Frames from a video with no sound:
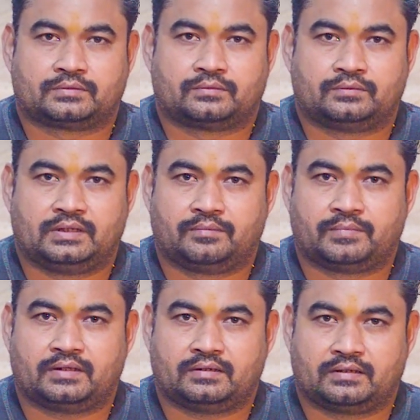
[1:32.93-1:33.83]
उसको दिन
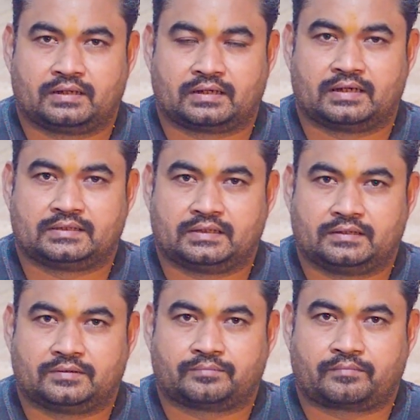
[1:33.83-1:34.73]
में रखना चाहिए